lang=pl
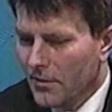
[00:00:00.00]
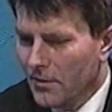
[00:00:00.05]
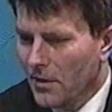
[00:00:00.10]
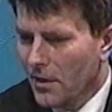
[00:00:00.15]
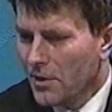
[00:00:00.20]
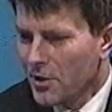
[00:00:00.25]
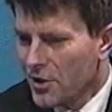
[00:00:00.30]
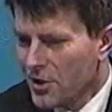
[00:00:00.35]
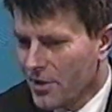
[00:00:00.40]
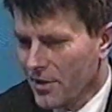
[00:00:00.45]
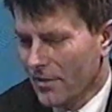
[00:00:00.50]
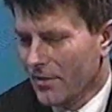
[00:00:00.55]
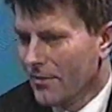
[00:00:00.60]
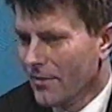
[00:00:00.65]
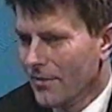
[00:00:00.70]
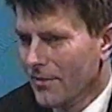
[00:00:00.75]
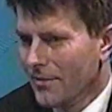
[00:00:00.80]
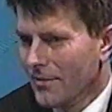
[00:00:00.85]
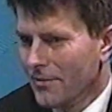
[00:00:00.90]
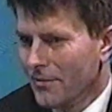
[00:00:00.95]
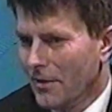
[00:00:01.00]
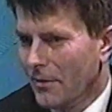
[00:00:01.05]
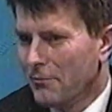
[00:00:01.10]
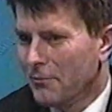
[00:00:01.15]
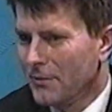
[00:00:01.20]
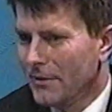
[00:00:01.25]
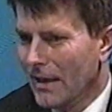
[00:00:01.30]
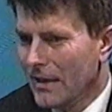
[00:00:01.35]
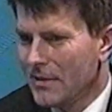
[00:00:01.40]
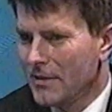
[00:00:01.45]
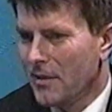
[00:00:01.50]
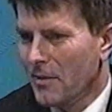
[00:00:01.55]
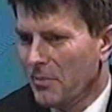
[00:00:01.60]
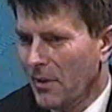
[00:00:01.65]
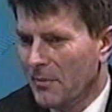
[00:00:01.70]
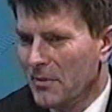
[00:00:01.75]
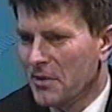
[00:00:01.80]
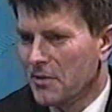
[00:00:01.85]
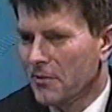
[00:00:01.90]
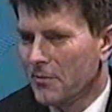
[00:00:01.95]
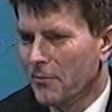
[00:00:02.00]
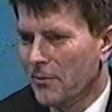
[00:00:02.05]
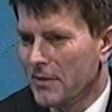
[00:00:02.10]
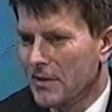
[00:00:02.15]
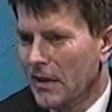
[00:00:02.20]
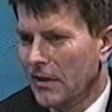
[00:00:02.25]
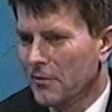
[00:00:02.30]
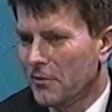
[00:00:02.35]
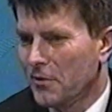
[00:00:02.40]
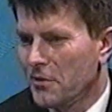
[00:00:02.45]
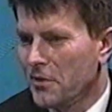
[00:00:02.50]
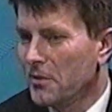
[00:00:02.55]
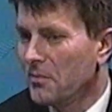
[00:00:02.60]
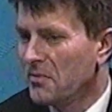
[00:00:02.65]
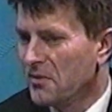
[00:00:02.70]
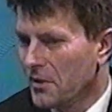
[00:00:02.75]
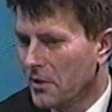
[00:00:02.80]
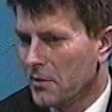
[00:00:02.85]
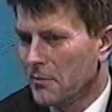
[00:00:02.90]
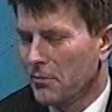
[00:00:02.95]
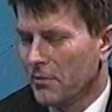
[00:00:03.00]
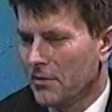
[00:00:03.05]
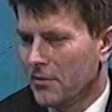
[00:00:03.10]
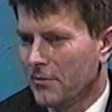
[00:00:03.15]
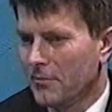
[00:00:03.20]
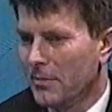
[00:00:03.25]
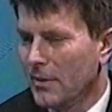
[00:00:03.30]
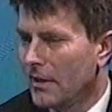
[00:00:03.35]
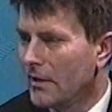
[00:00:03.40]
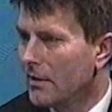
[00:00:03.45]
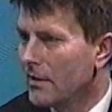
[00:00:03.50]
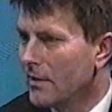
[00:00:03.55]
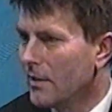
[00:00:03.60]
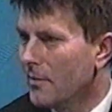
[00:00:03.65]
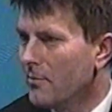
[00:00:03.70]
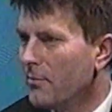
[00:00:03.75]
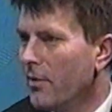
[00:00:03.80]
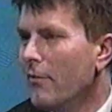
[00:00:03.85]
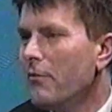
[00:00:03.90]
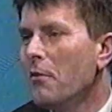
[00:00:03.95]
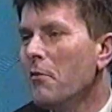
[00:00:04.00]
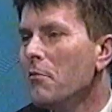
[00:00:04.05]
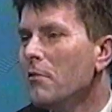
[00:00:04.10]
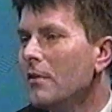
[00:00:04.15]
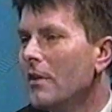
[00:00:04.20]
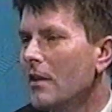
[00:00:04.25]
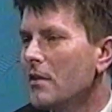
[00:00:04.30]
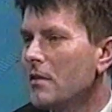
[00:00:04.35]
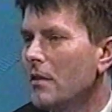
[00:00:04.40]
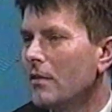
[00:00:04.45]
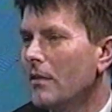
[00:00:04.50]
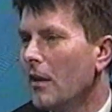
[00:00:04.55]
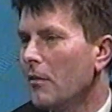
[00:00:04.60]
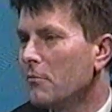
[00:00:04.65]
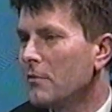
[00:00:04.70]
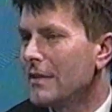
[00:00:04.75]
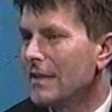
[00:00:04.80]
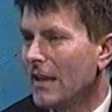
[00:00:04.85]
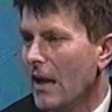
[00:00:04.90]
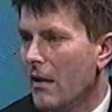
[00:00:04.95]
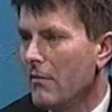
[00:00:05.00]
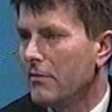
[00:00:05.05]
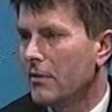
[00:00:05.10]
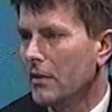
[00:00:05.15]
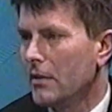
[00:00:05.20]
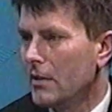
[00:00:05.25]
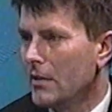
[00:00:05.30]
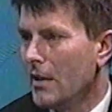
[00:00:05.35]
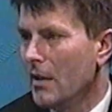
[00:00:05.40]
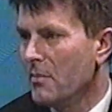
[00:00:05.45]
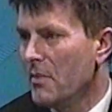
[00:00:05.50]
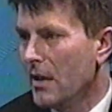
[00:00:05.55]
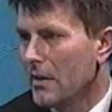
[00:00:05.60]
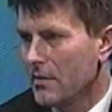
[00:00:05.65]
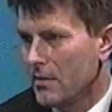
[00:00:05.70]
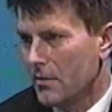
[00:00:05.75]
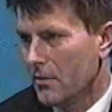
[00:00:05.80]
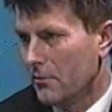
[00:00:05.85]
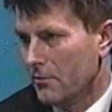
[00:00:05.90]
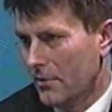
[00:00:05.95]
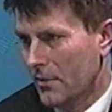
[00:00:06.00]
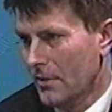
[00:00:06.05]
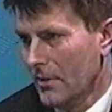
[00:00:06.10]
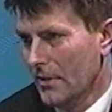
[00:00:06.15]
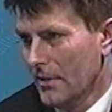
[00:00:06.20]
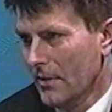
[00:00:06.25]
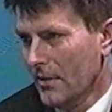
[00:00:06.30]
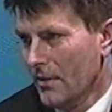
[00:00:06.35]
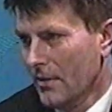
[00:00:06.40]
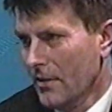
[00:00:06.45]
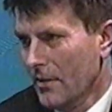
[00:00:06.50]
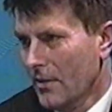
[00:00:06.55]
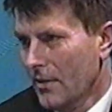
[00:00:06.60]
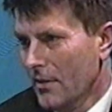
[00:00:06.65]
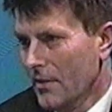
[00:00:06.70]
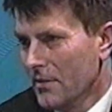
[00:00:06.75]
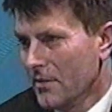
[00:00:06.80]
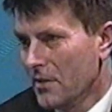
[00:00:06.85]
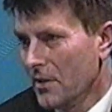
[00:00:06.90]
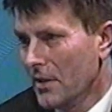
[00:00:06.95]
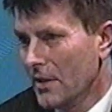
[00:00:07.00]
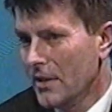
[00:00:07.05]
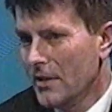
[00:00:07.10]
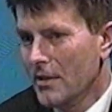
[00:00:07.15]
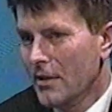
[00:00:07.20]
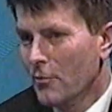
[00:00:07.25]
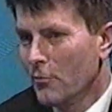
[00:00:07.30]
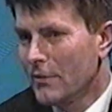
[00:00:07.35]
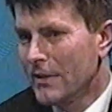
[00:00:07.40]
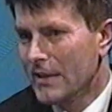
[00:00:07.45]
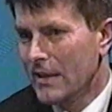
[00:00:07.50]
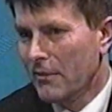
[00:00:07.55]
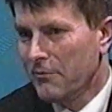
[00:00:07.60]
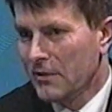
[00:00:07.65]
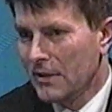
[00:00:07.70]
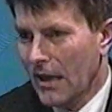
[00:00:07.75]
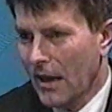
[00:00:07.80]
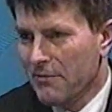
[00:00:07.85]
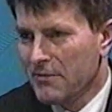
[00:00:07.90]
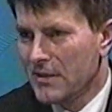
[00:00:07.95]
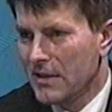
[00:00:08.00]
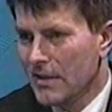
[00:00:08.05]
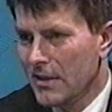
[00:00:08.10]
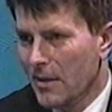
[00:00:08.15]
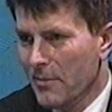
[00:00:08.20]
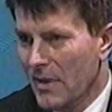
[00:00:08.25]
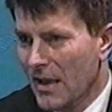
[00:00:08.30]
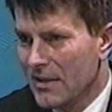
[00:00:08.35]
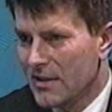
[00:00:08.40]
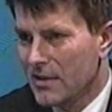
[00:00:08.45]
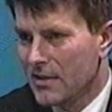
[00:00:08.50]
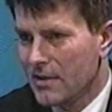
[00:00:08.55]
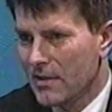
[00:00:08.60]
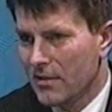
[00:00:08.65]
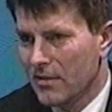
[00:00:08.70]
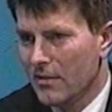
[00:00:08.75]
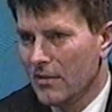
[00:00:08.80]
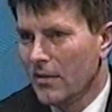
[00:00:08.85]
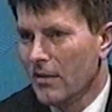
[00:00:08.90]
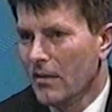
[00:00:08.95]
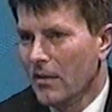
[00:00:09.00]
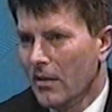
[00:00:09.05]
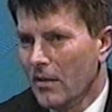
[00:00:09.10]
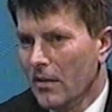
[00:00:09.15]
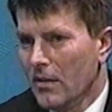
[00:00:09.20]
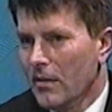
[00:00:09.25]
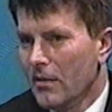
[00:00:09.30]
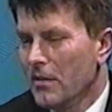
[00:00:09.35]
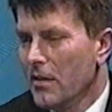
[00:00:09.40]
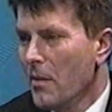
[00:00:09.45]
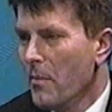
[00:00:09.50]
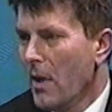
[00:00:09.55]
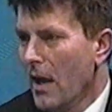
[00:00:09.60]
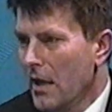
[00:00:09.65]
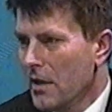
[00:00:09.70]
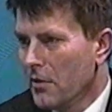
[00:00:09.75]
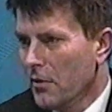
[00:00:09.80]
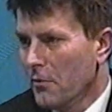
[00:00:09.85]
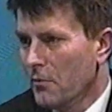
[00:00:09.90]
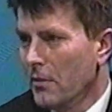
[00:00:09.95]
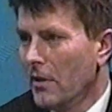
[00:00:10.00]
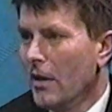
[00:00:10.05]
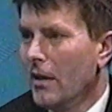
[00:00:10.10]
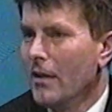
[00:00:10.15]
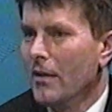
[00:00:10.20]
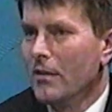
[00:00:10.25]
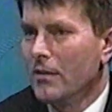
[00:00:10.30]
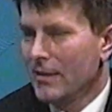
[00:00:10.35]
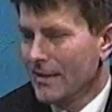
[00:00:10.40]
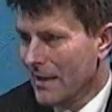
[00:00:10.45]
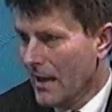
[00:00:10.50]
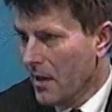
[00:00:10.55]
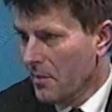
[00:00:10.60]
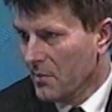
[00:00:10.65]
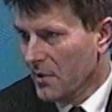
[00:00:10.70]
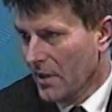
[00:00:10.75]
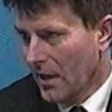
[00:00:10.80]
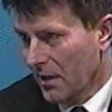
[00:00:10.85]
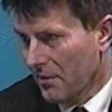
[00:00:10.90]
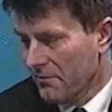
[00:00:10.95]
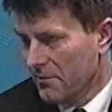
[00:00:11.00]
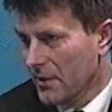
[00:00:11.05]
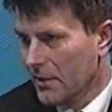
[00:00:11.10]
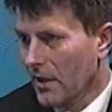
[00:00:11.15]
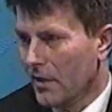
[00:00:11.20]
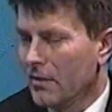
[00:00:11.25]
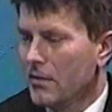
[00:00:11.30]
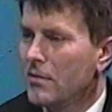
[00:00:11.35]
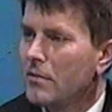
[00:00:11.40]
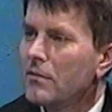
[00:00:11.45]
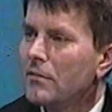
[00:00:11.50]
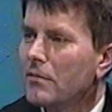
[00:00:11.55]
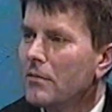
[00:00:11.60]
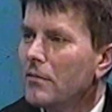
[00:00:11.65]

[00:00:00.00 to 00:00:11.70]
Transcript: I jeszcze ta Fundacja Pamięć, Odpowiedzialność i Przyszłość w Berlinie powołuje się na ustawę niemiecką, czyli ustawodawcy niemieccy nie mają sami, jak widać,